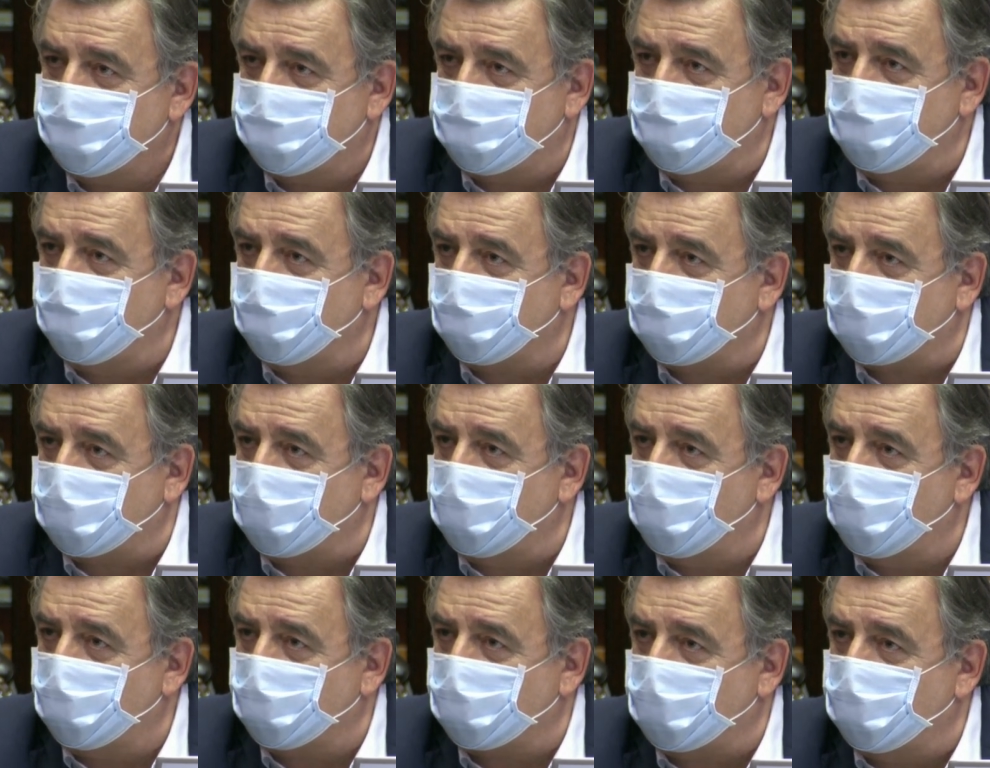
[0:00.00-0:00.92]
sino
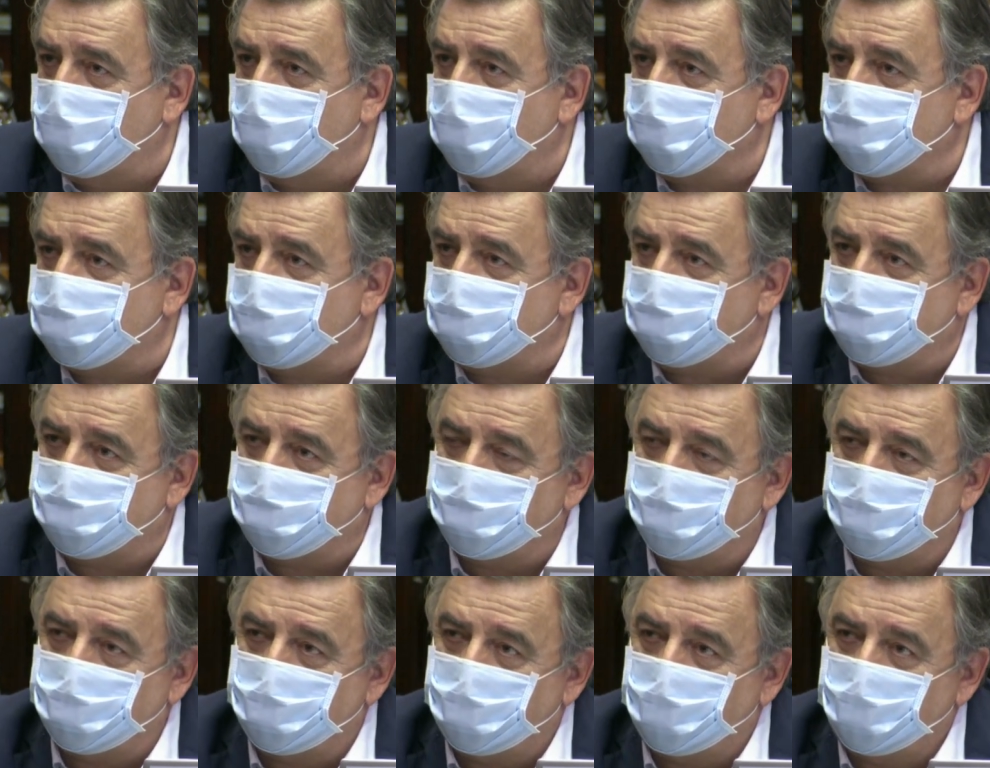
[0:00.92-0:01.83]
que lo que hemos
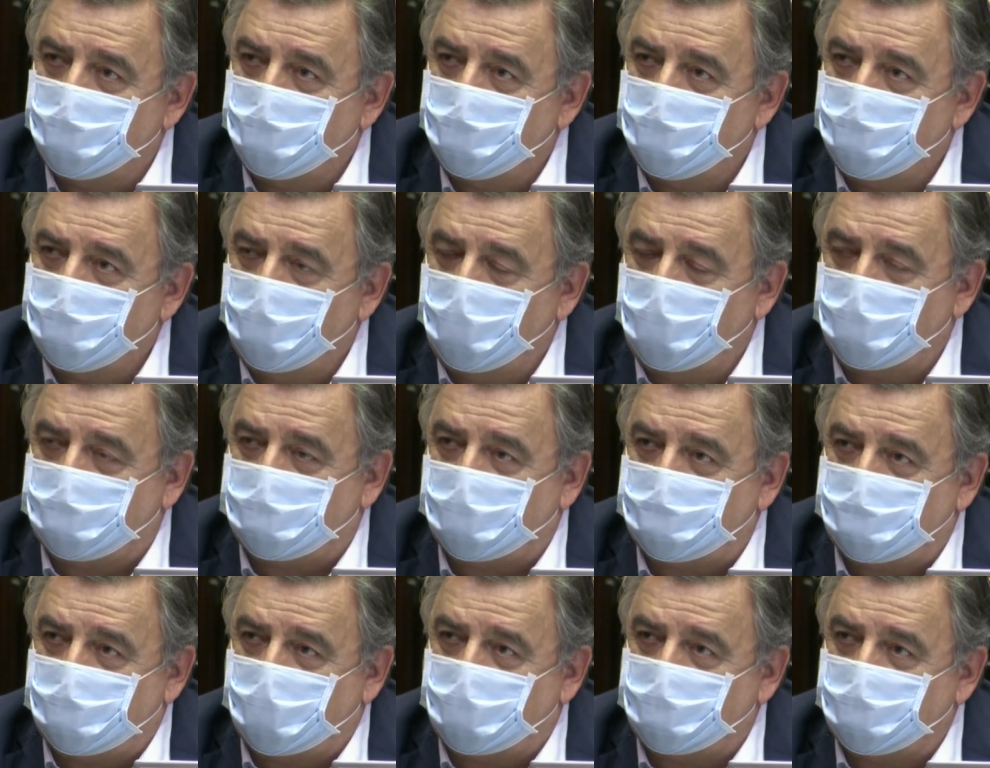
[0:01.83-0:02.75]
hecho es
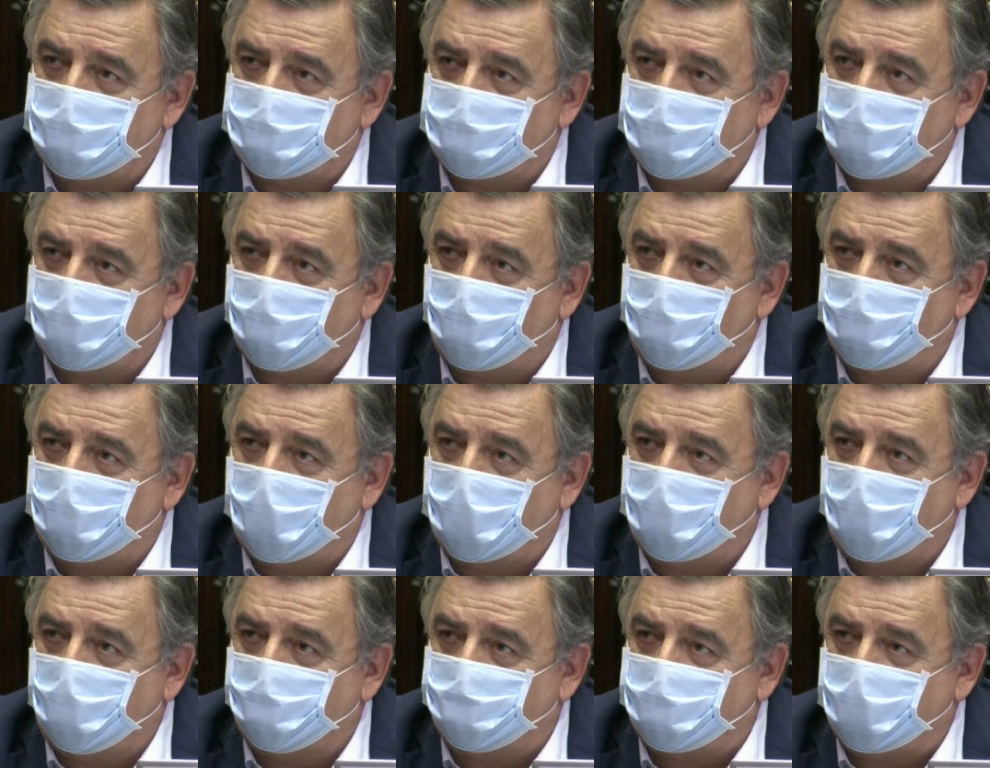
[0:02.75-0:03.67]
tratar de
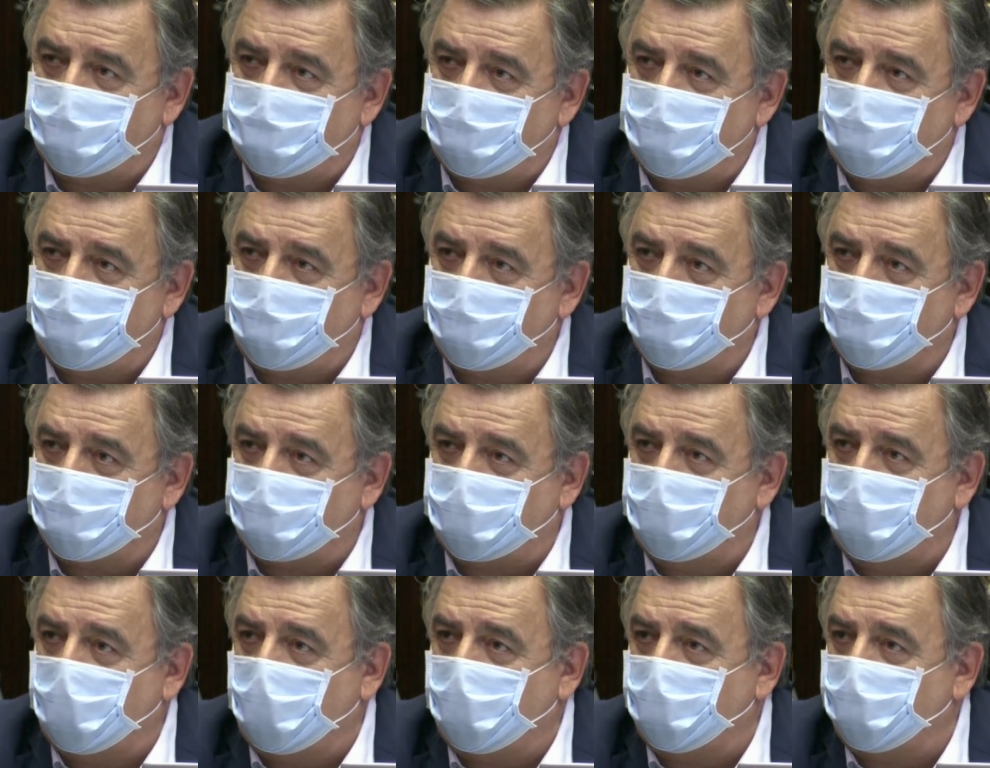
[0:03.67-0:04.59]
recobrar el prestigio
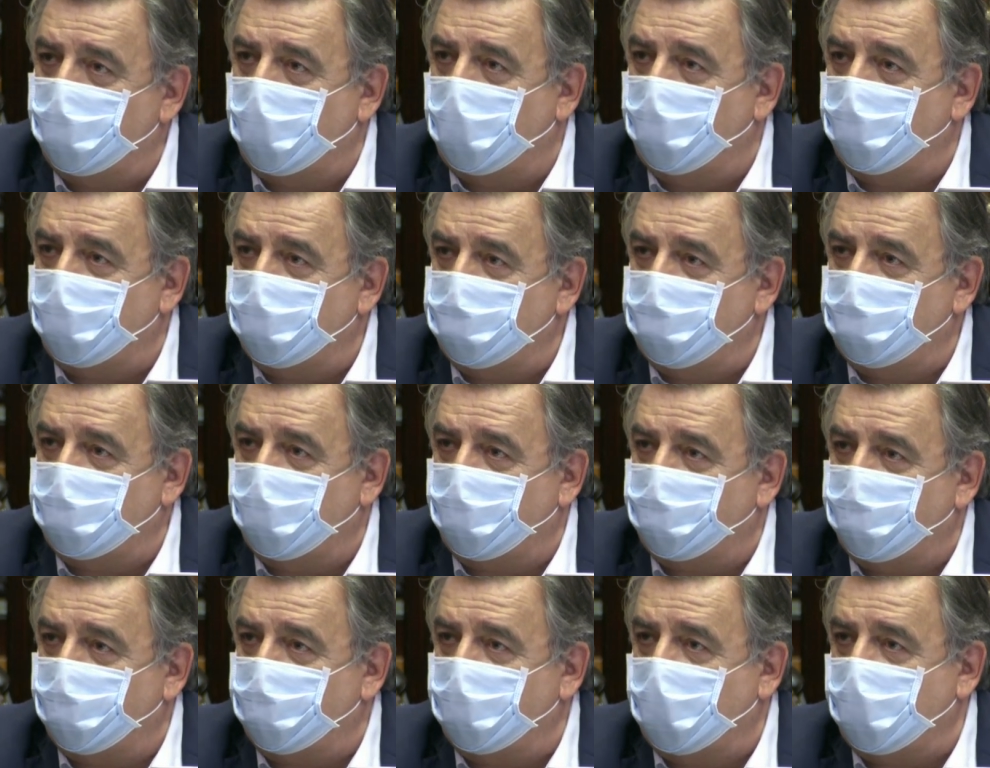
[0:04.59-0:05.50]
que en alguna
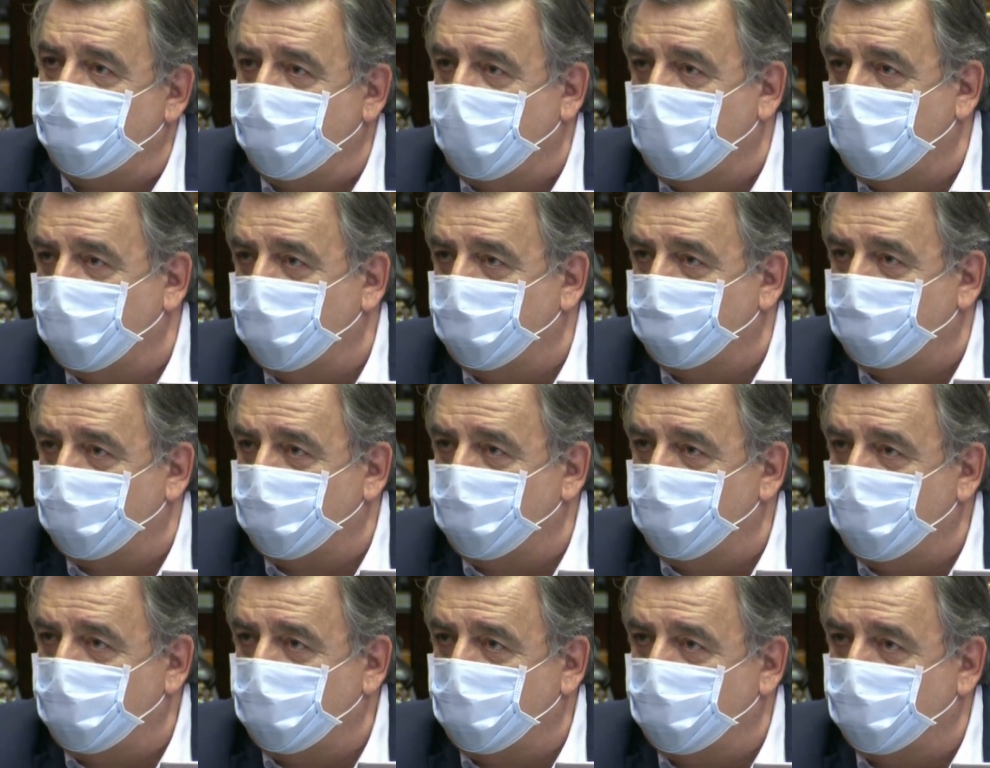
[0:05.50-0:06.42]
medida fue dañado por
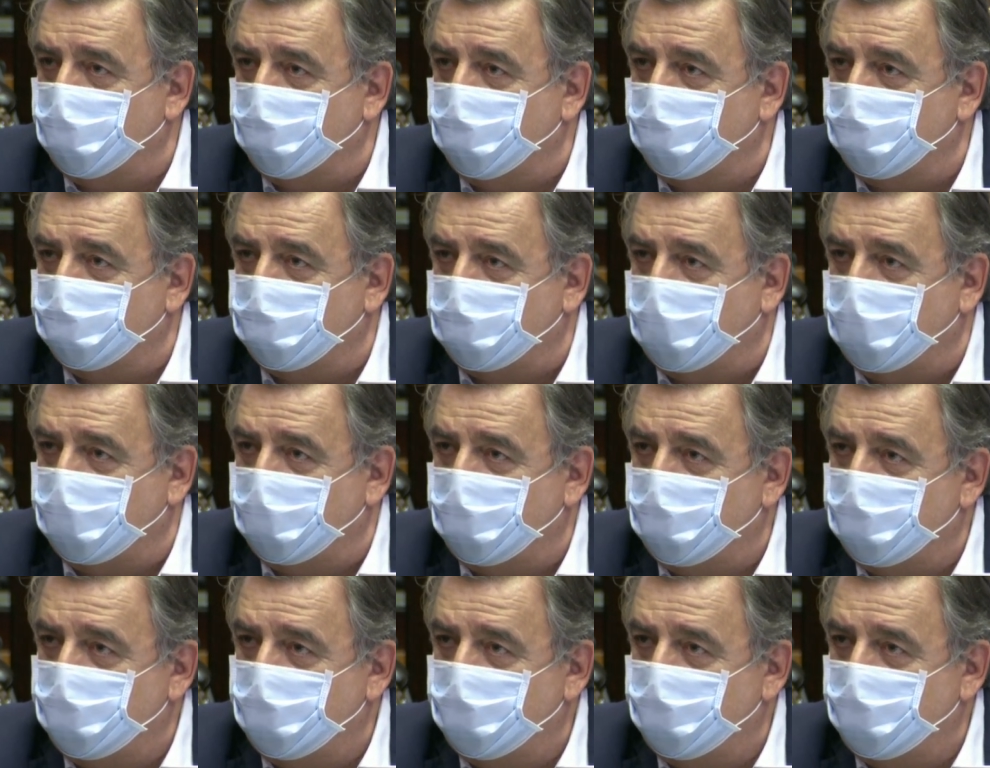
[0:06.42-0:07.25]
una inconducta